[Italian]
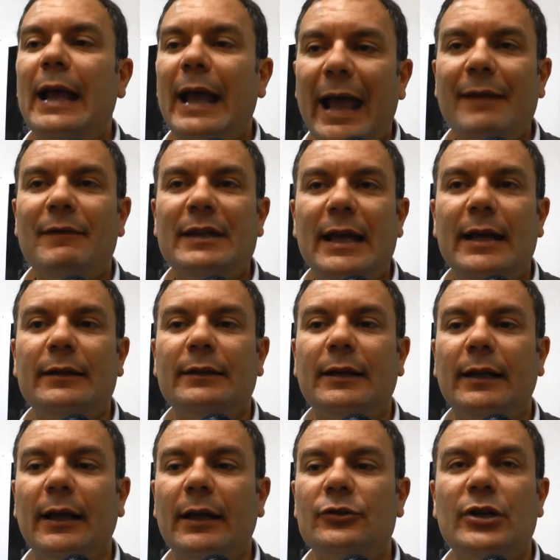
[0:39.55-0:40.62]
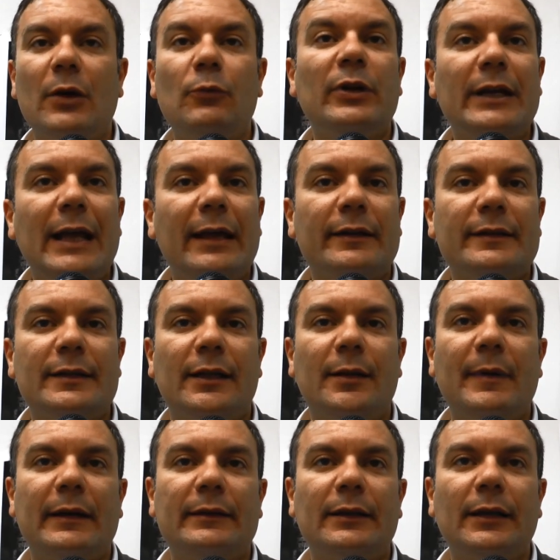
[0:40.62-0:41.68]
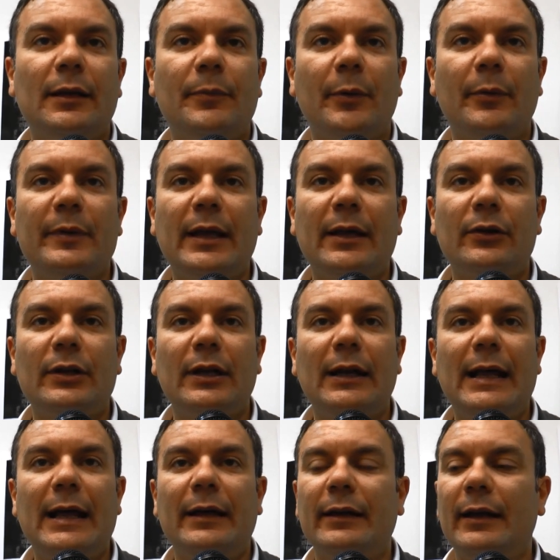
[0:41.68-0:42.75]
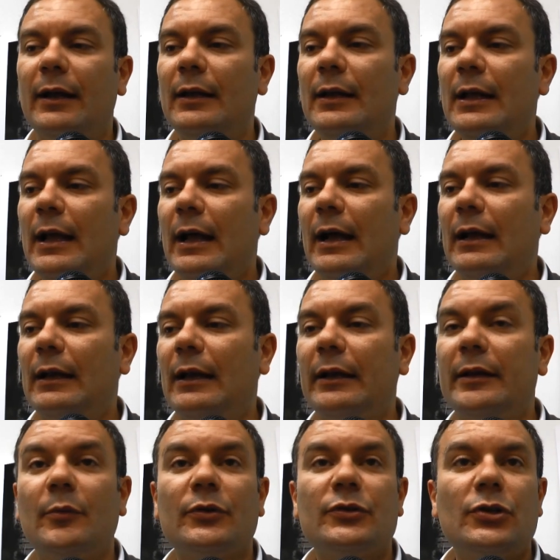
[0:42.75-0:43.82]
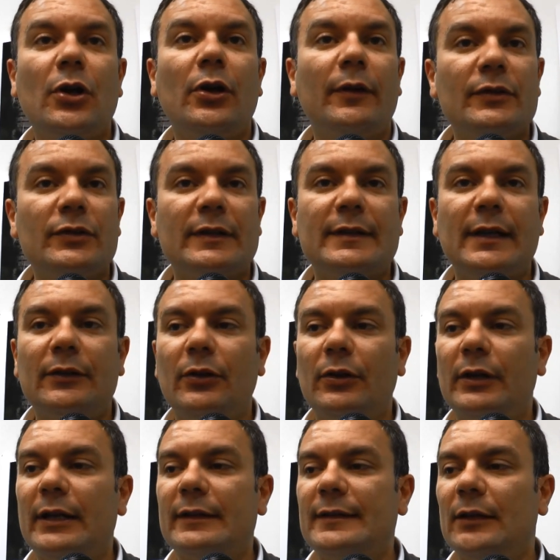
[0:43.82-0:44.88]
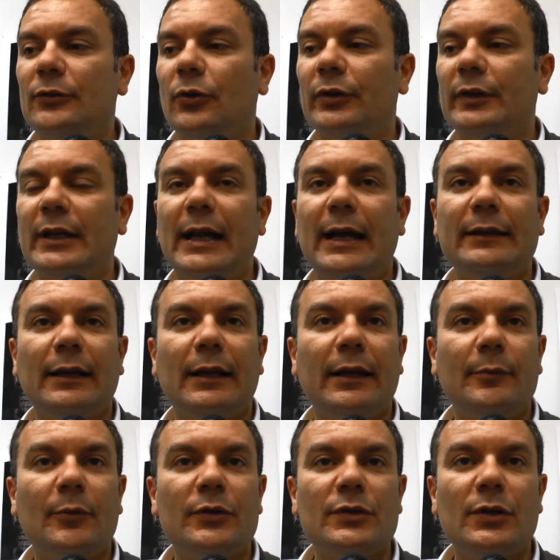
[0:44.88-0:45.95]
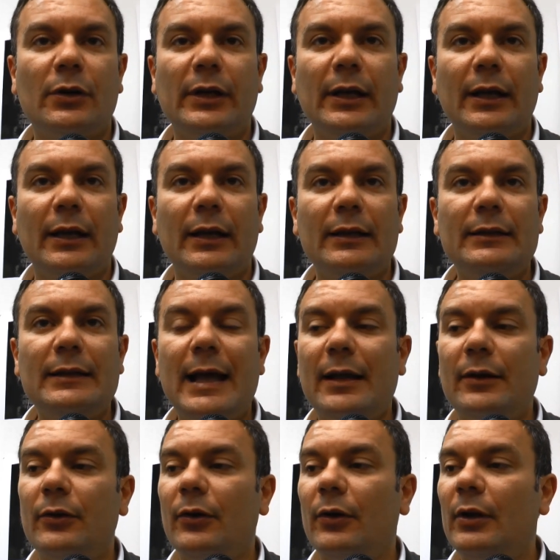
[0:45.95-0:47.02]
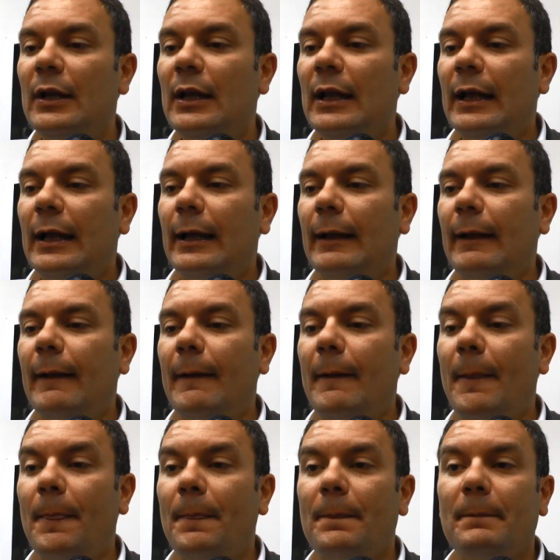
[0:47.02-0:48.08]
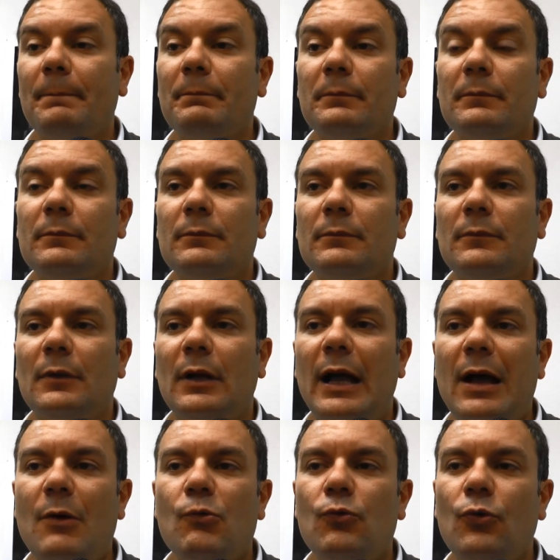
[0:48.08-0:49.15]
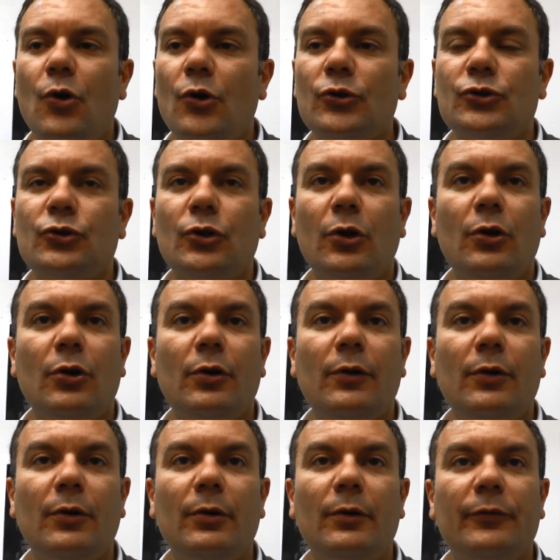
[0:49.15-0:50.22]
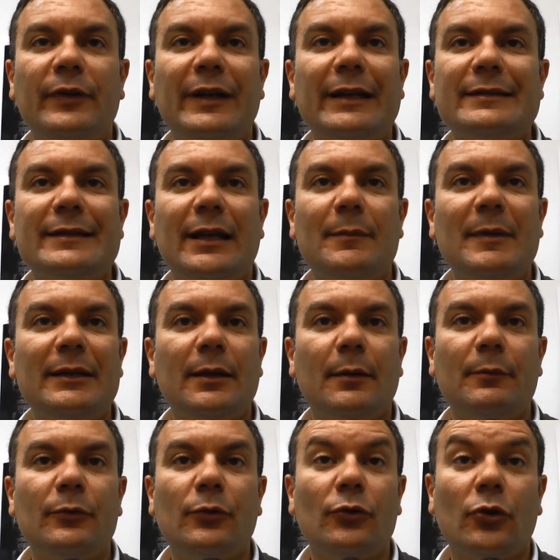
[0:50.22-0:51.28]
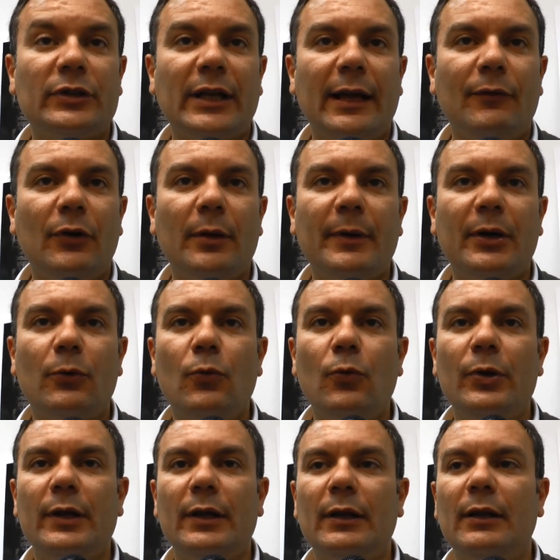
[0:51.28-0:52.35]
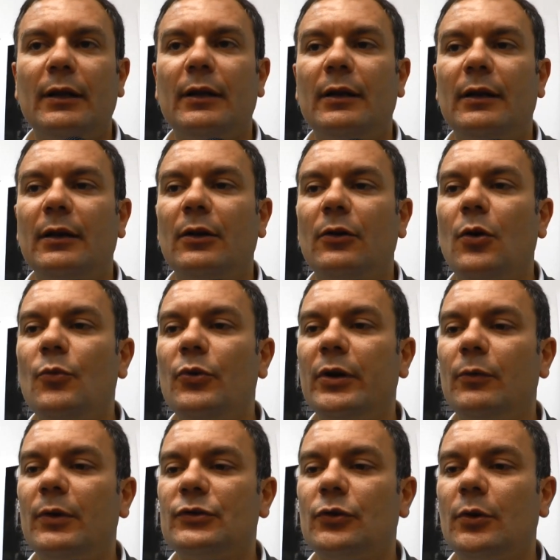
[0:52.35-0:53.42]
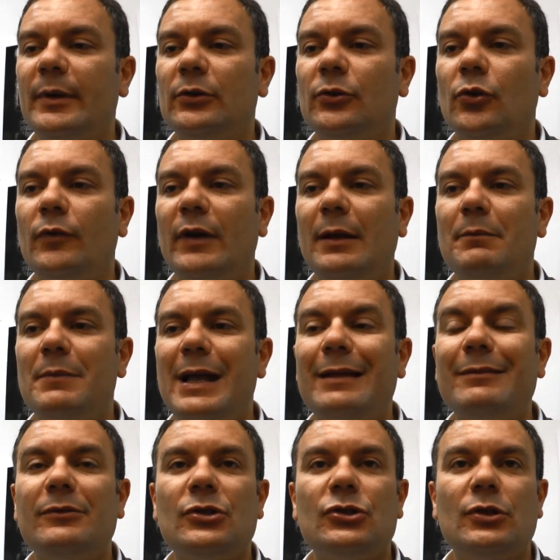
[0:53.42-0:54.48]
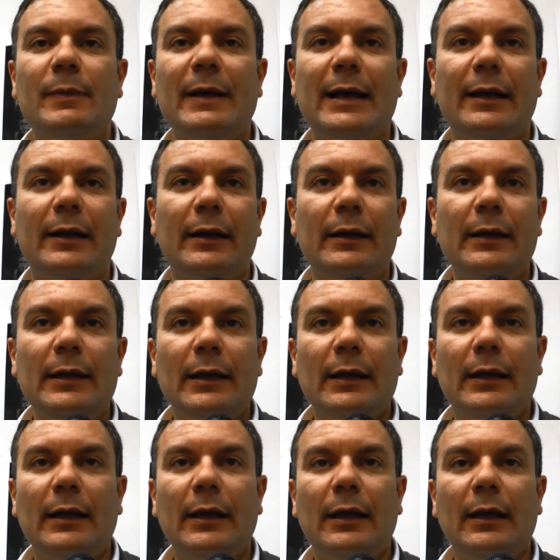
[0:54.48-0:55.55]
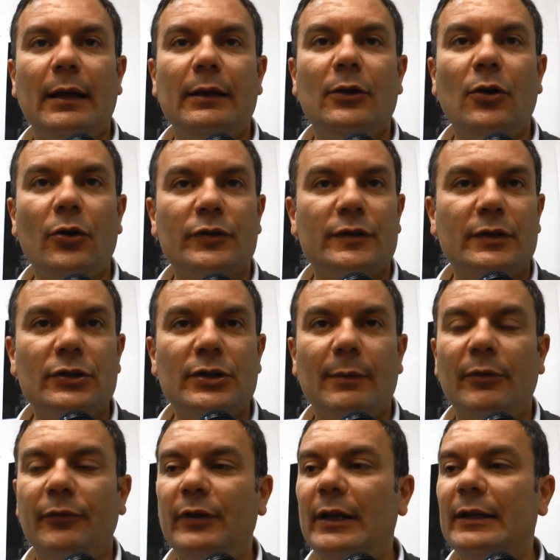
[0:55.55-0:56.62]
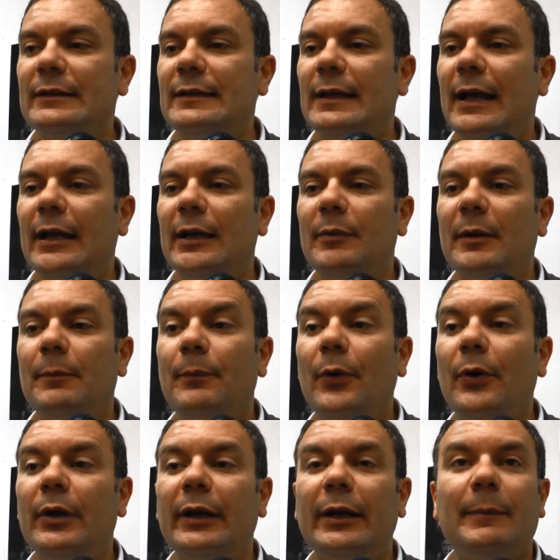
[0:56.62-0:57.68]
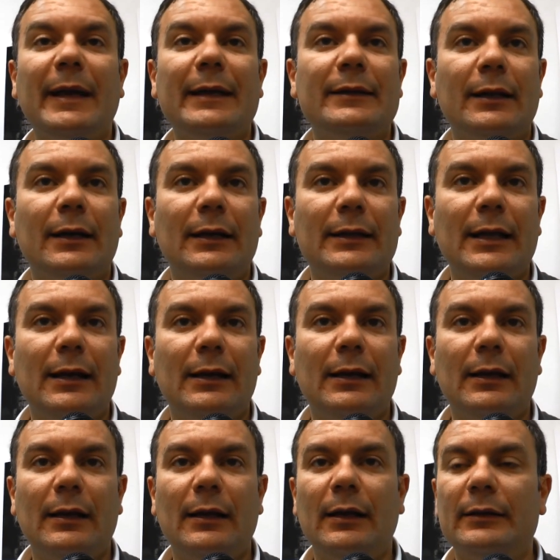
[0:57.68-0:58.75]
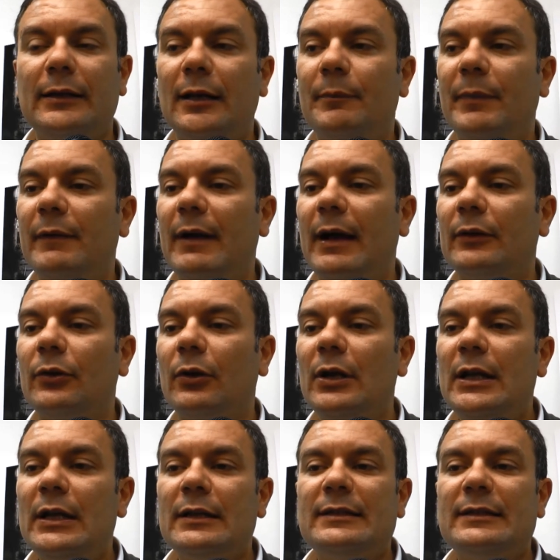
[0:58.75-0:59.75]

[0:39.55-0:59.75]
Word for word: È evidente che c'è un'inerzia da parte del proprietario dell'area alla rimozione, visto che ne è stata ordinata la rimozione in danno, ehm, ha un costo finanziariamente notevole, per cui il Comune in questo questo momento dovrebbe anticipare eh, i costi diciamo, finanziari per poi ripeterli dal, dal privato.